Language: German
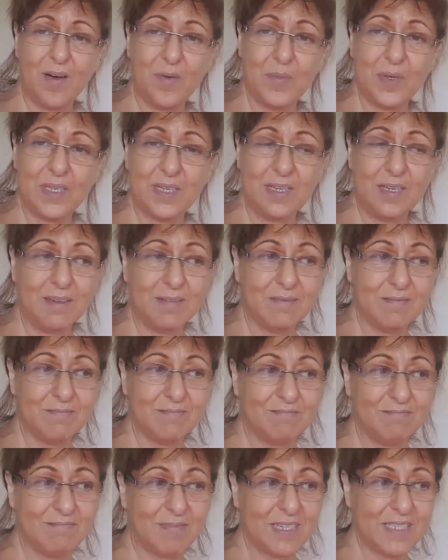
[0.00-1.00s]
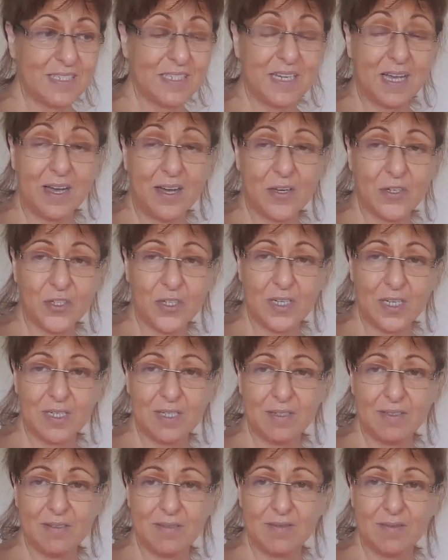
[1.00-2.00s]
Und mit denen man sich
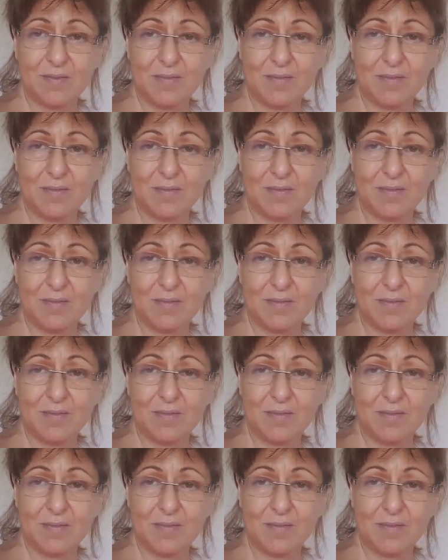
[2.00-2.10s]
arrangiert,